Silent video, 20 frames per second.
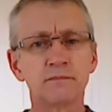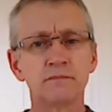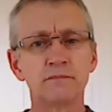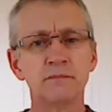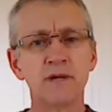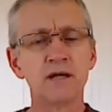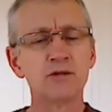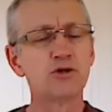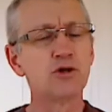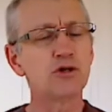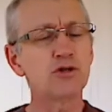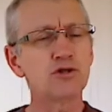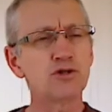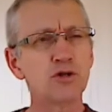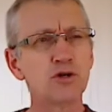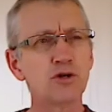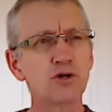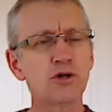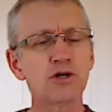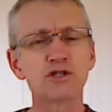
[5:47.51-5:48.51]
mais de
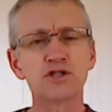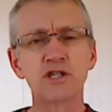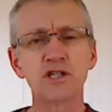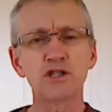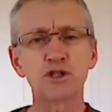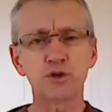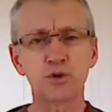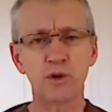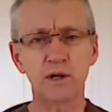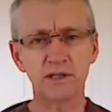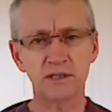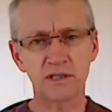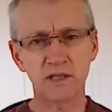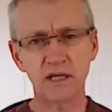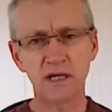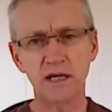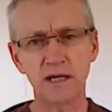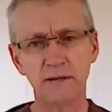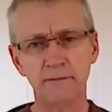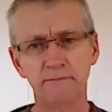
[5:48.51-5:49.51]
ceux que j'ai
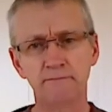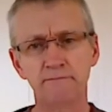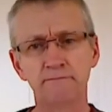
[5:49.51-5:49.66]
choisis.